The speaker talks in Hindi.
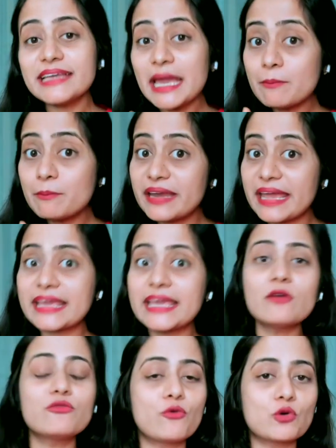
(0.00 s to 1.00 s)
हैं
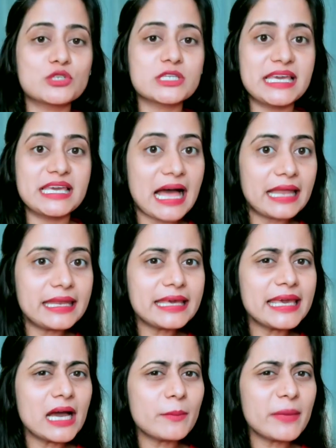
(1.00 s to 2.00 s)
ब्रेकिंग फोर्स की यानी
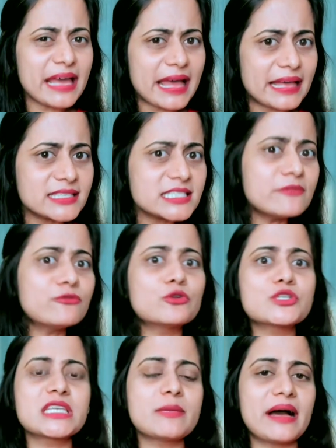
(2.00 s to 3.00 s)
कि हम एक ऐसे
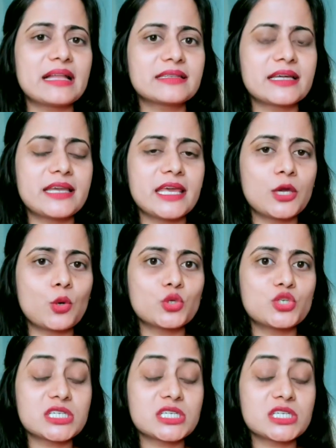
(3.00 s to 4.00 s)
फोर्स की बात करने की
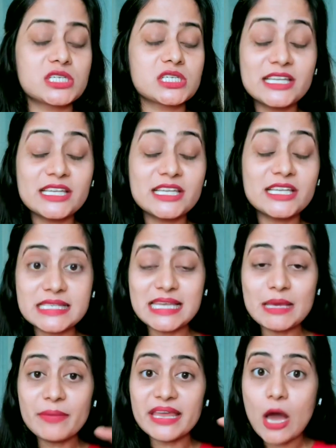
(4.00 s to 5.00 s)
कोशिश कर रहे हैं जिससे
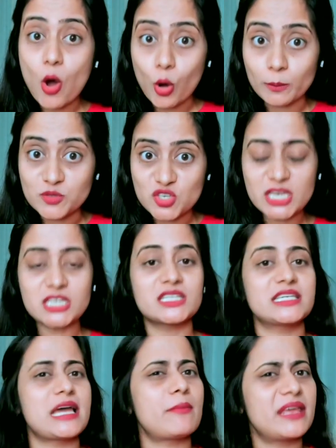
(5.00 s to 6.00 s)
मेरा ऑब्जेक्ट
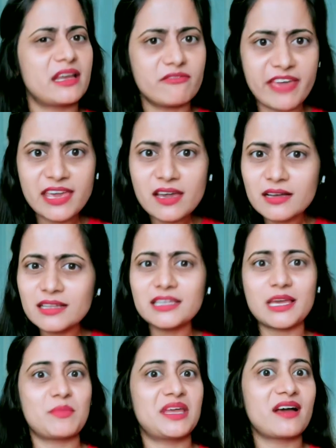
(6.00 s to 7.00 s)
या मेरा व्हीकल या
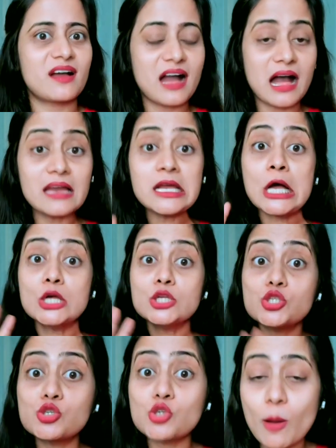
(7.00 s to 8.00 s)
मेरा कार
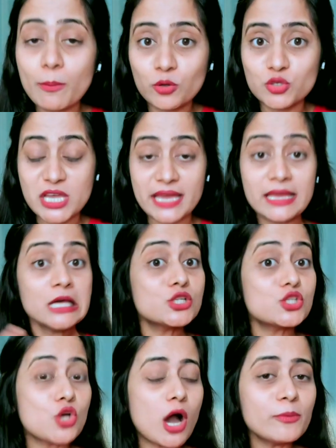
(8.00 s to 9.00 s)
स्टॉप हो जाए
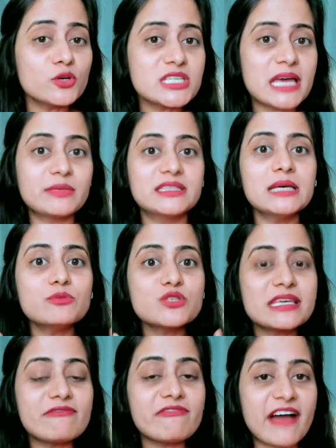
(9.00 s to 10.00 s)
स्टॉप हो जाए मतलब
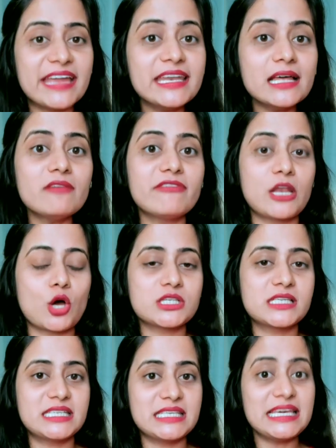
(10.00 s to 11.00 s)
उसकी फाइनल
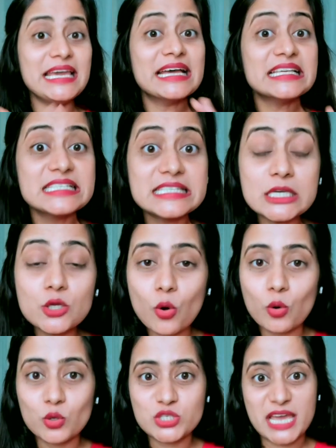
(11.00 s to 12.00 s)
वेलोसिटी जीरो
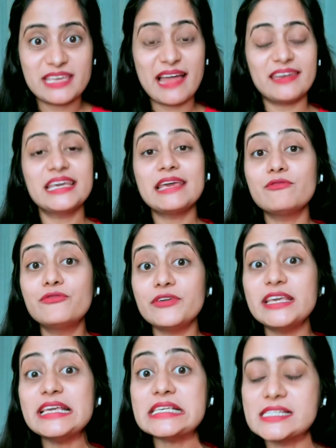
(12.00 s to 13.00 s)
हो जाए यानी कि वी
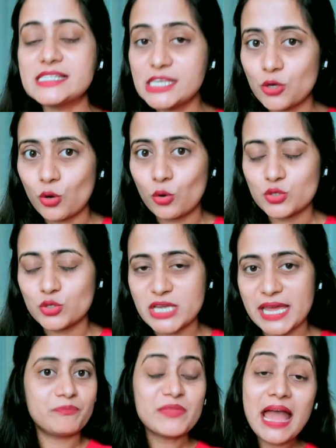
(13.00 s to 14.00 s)
जीरो हो जाए
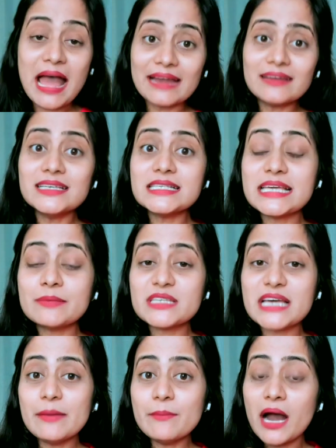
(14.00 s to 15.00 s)
एट द सेम
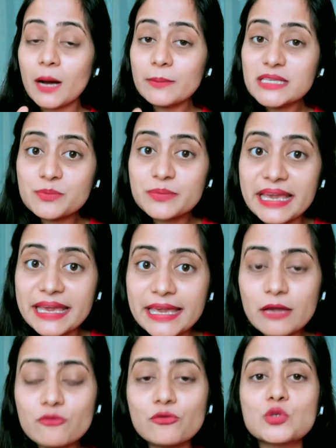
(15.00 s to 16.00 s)
टाइम हम इस
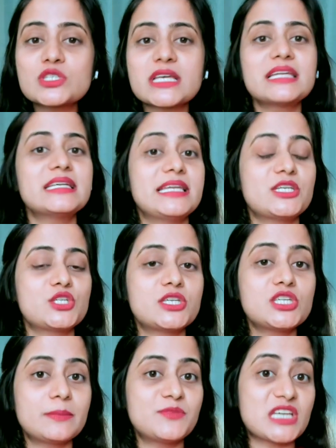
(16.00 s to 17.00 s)
ब्रेकिंग फोर्स का
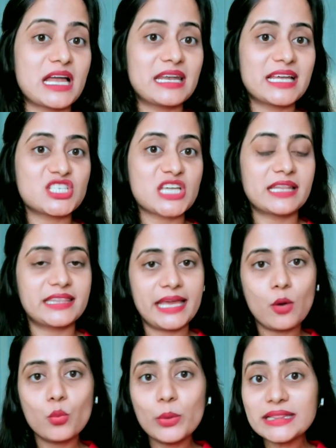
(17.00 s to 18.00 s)
रिलेशनशिप जानना चाहते हैं
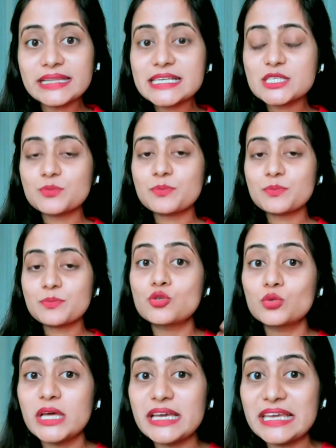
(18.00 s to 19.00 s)
विथ रिस्पेक्ट टू
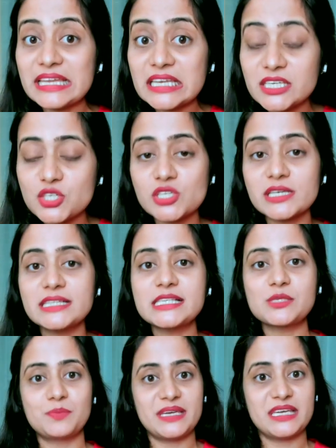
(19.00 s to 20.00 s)
द इनिशियल
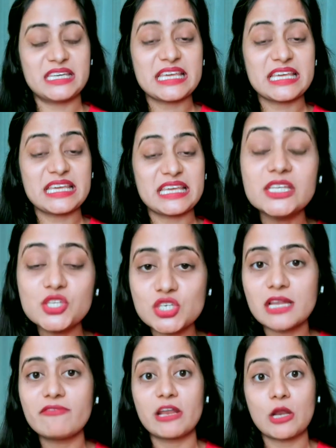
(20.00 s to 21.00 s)
स्पीड या
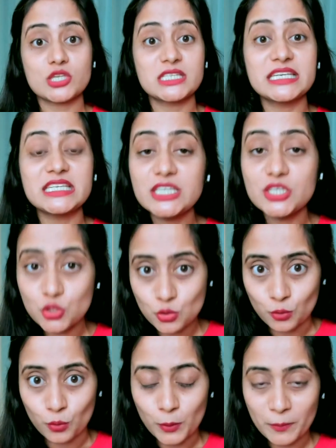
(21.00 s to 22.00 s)
इनिशियल वेलोसिटी u
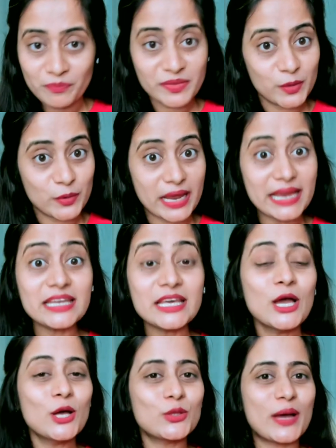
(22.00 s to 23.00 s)
राइट
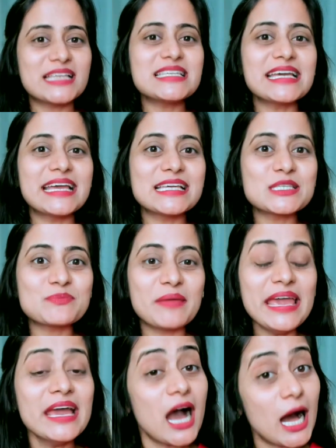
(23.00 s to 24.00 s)
right? तो ऐसे केस में
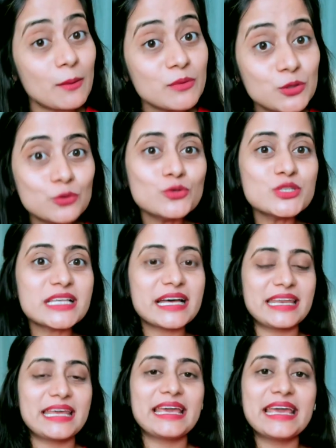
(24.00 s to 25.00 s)
हम यूज
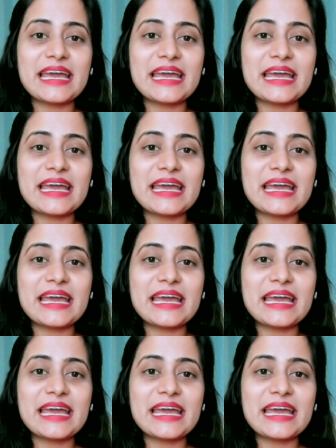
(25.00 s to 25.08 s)
करेंगे